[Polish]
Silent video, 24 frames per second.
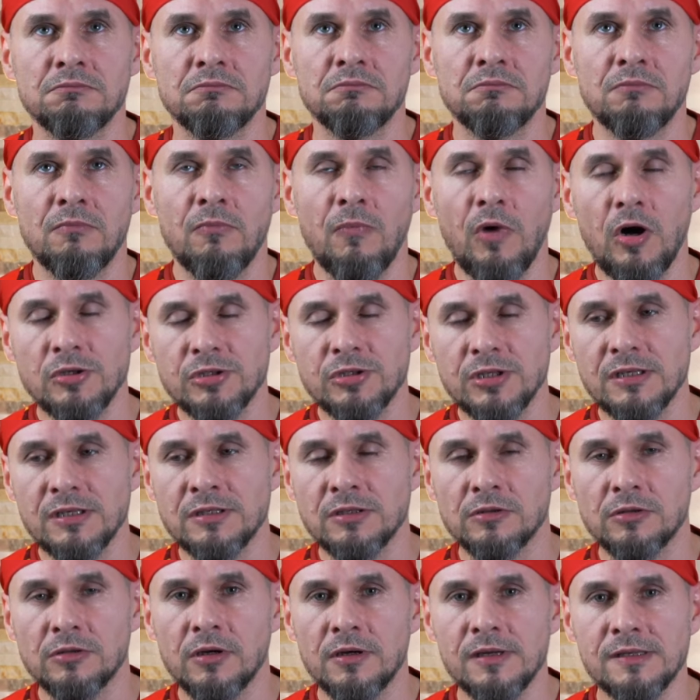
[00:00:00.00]
Może jest
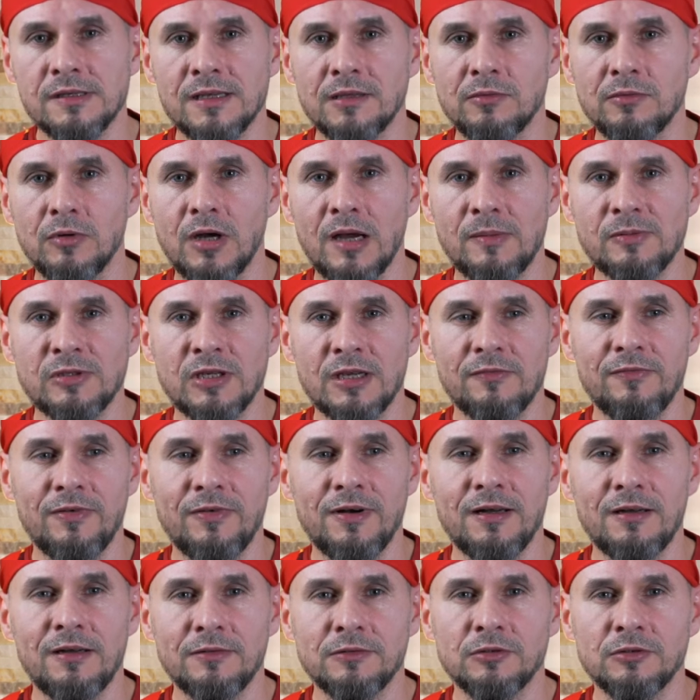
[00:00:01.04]
to trochę za długa
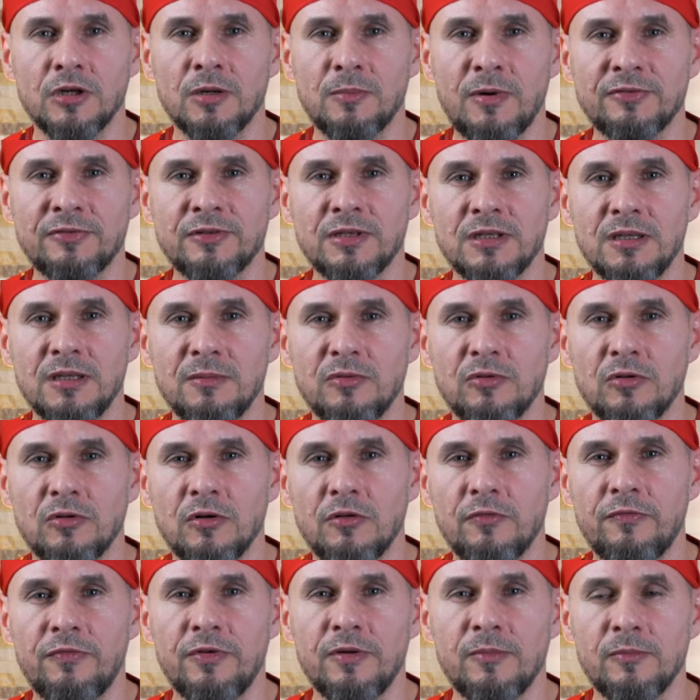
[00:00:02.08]
przerwa, to chyba wtedy
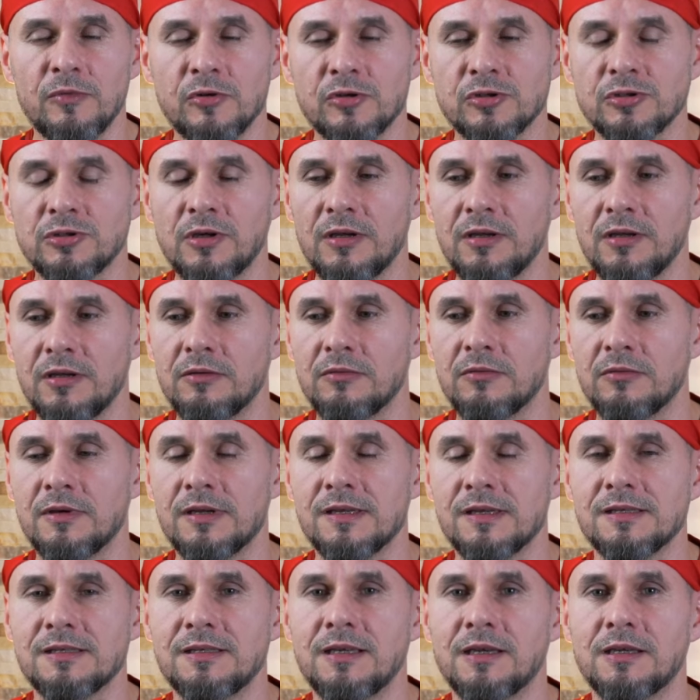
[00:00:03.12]
było wymuszone u
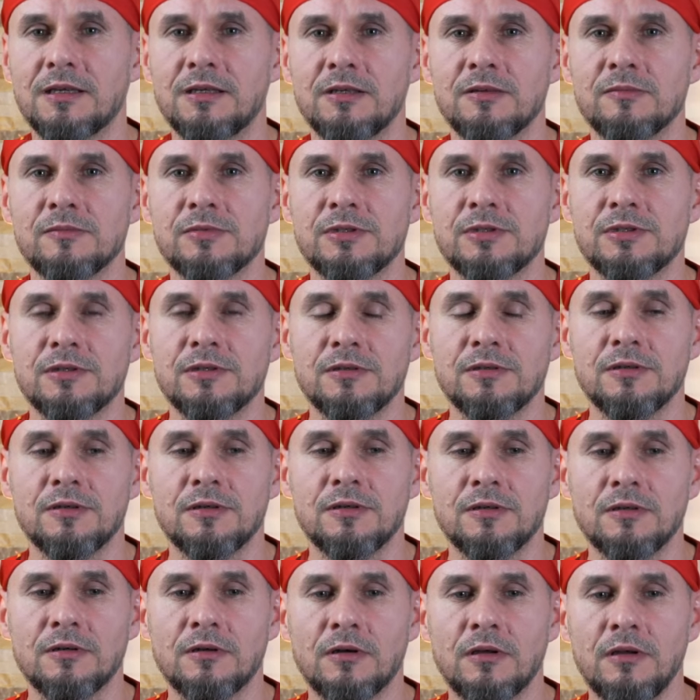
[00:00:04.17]
nas jakąś e,
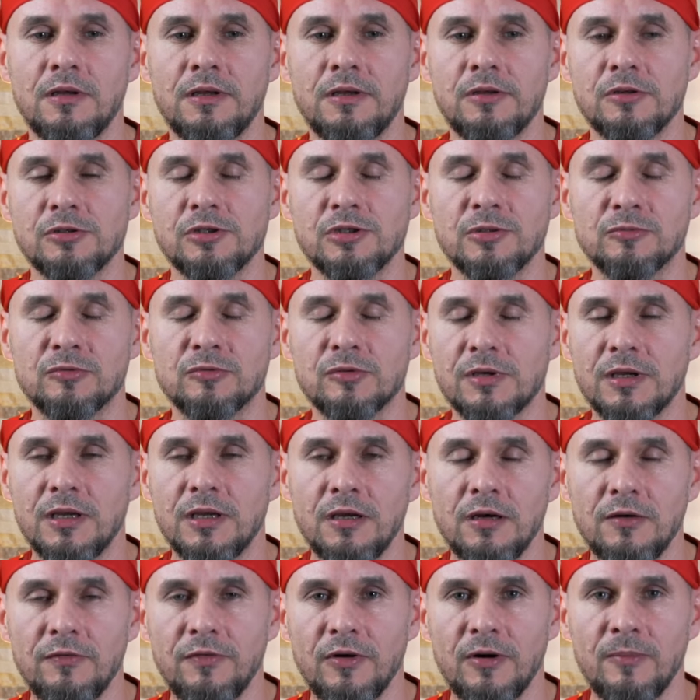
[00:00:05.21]
kolejnością
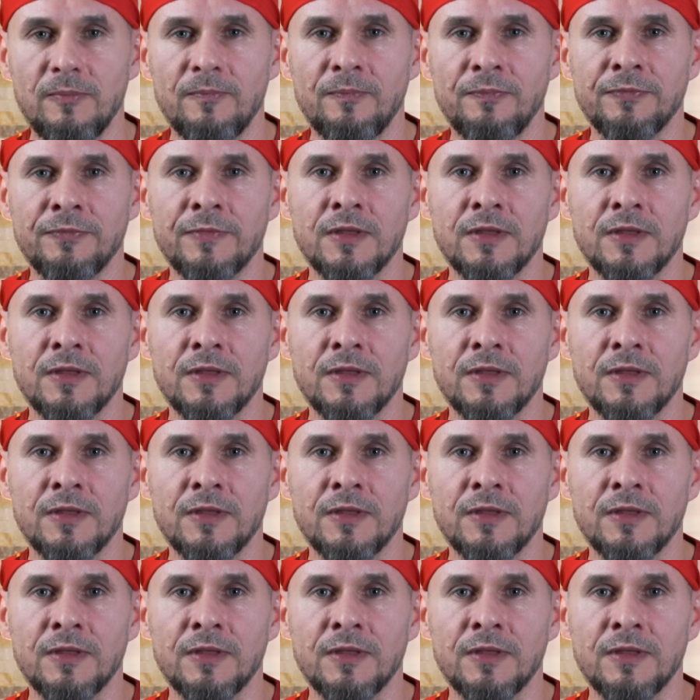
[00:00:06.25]
turniejową.